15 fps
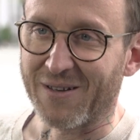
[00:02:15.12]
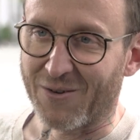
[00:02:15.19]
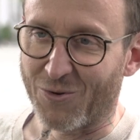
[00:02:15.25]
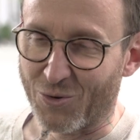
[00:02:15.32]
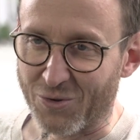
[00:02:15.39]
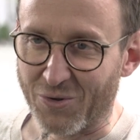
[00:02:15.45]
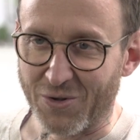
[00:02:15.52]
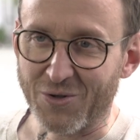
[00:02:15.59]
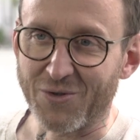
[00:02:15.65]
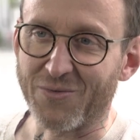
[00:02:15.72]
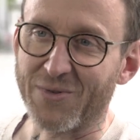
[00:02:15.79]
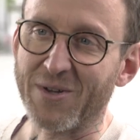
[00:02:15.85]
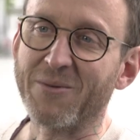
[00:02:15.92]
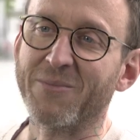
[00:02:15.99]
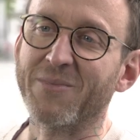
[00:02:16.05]
hochdeutschen
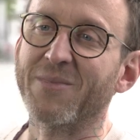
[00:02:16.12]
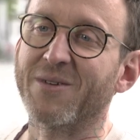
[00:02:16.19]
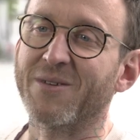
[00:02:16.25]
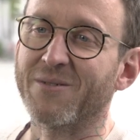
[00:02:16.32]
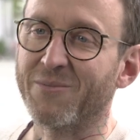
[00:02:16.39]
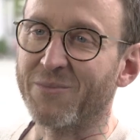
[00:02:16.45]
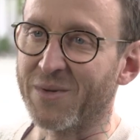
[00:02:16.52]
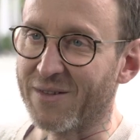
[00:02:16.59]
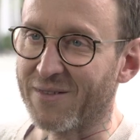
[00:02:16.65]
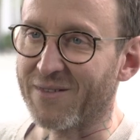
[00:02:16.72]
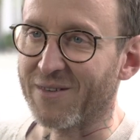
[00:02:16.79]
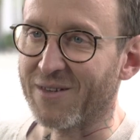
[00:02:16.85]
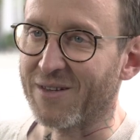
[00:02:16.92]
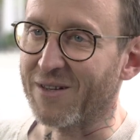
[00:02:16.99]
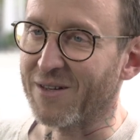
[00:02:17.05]
Film
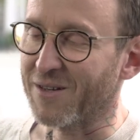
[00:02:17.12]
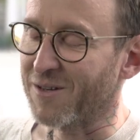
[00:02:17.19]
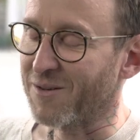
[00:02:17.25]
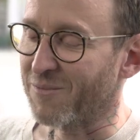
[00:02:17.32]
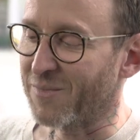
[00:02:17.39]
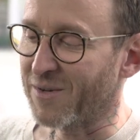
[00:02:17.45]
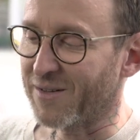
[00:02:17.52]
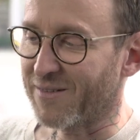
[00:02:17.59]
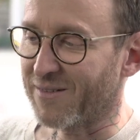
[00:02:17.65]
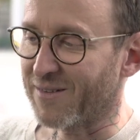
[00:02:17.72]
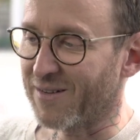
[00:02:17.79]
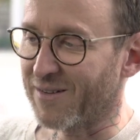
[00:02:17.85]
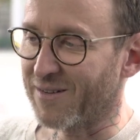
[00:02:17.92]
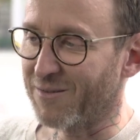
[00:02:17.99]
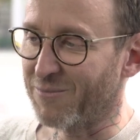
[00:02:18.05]
mit, mit
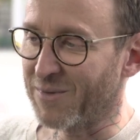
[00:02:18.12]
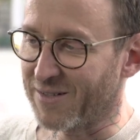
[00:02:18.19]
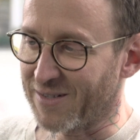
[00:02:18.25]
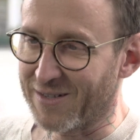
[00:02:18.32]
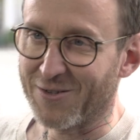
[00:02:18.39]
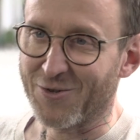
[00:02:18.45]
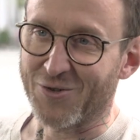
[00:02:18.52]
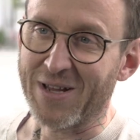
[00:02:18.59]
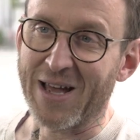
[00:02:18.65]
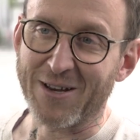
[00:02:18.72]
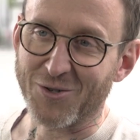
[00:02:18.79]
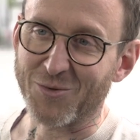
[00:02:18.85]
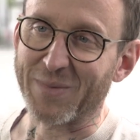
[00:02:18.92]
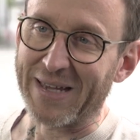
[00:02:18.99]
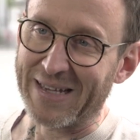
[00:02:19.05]
mit jiddischen
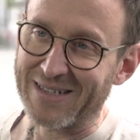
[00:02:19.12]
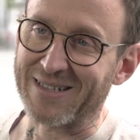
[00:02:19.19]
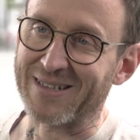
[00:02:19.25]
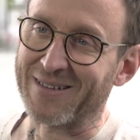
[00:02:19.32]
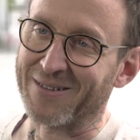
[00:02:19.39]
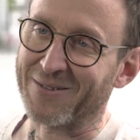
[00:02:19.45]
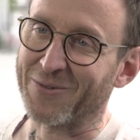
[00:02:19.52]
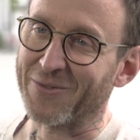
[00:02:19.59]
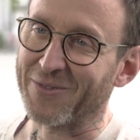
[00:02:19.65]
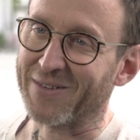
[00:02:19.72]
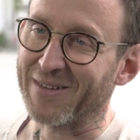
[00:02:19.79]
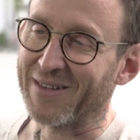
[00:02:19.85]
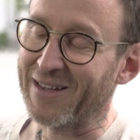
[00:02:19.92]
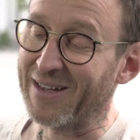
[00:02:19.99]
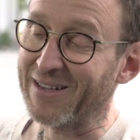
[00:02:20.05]
Einsprengseln. Und
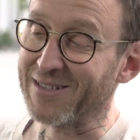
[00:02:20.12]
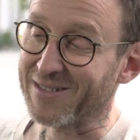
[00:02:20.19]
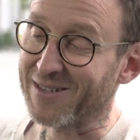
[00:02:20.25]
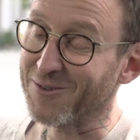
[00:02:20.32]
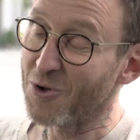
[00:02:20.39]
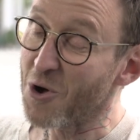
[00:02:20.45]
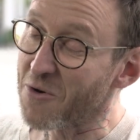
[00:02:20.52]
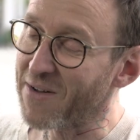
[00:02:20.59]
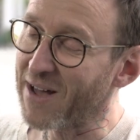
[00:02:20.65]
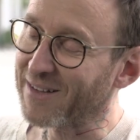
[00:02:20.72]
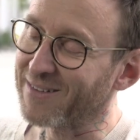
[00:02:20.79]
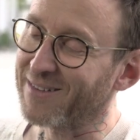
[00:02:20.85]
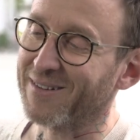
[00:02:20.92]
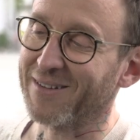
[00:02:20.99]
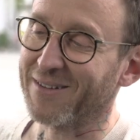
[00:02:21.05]
er ist dann noch
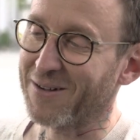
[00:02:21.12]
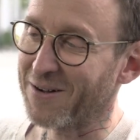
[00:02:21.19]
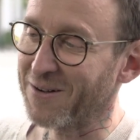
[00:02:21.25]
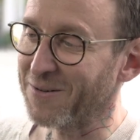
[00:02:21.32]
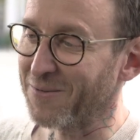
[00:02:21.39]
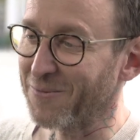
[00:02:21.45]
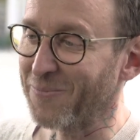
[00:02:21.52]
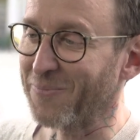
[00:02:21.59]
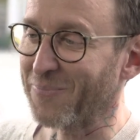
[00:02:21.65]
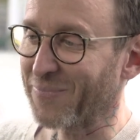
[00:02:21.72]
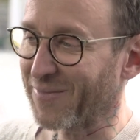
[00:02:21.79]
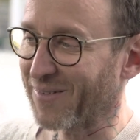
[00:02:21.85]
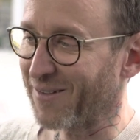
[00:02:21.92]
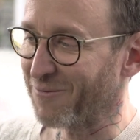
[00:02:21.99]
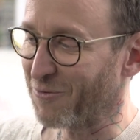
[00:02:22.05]
weiter gegangen,
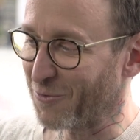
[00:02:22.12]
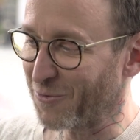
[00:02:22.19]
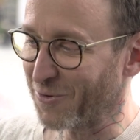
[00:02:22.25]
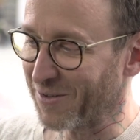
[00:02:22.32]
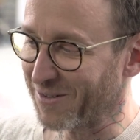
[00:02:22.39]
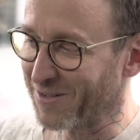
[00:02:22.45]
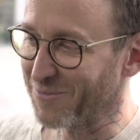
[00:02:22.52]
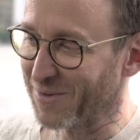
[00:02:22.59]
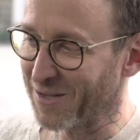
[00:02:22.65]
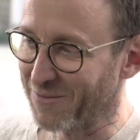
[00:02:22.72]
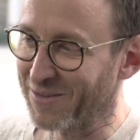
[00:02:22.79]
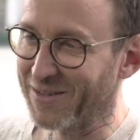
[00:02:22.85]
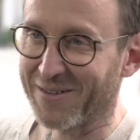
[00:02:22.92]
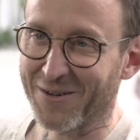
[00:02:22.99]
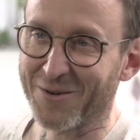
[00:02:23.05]
wofür ich ihm
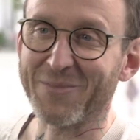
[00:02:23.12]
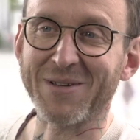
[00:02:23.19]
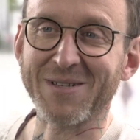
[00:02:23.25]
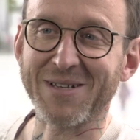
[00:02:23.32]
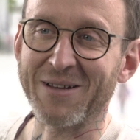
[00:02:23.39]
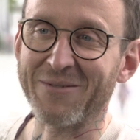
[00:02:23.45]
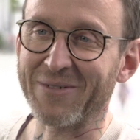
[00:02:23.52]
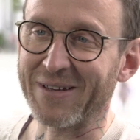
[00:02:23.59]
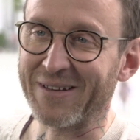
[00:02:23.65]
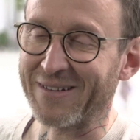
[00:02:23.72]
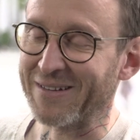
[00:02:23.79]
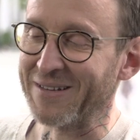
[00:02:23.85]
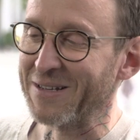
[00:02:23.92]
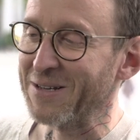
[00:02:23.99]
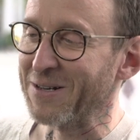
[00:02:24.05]
ewig dankbar sein werde,